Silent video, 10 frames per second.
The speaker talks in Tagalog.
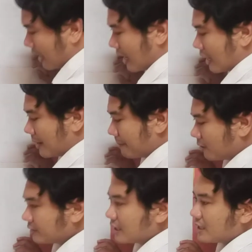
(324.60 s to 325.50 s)
Ang
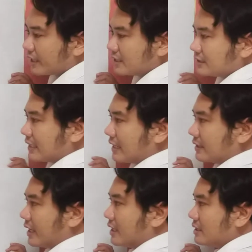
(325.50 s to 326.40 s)
amount ng rent
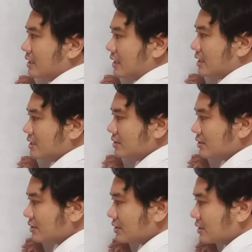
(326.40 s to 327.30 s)
natin
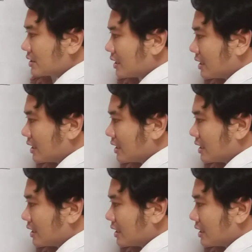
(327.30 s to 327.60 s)
is